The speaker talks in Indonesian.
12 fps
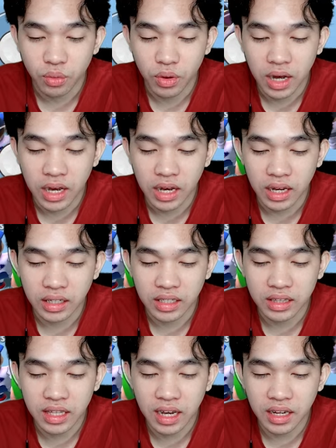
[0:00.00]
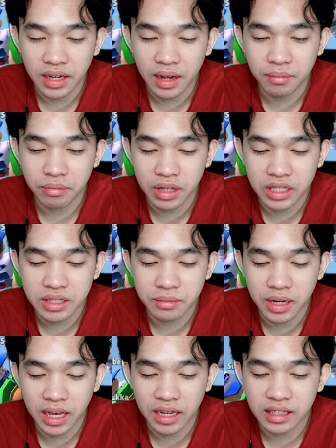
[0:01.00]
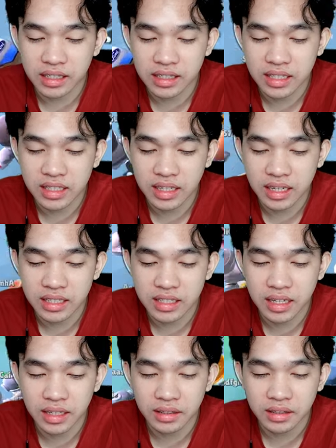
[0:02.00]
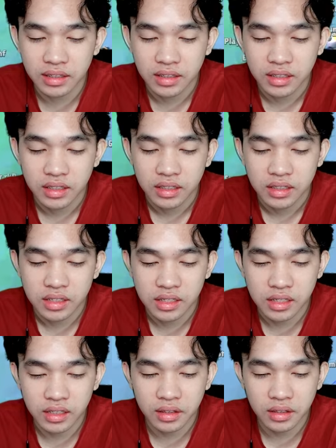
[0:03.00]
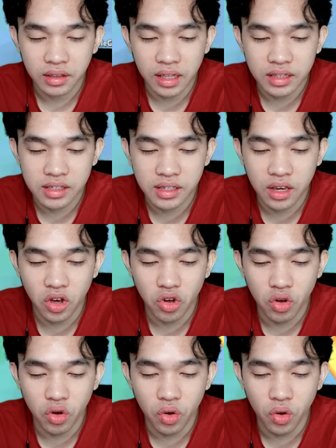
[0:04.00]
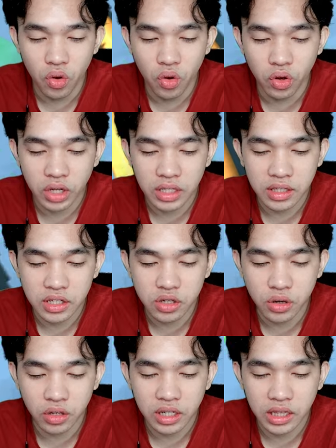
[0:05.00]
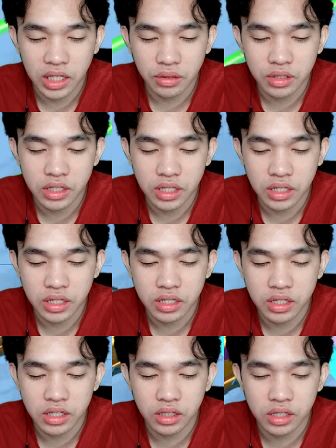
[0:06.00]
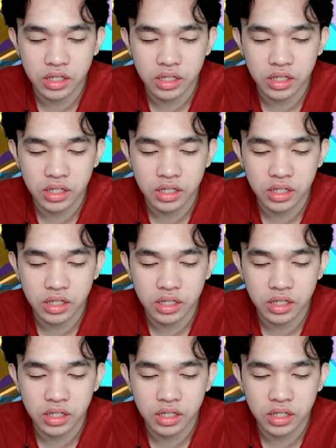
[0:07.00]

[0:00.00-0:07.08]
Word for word: Wah kita akan ambil sebelah kanan saja guys ya Set let's go Kita shortcut lewat sini set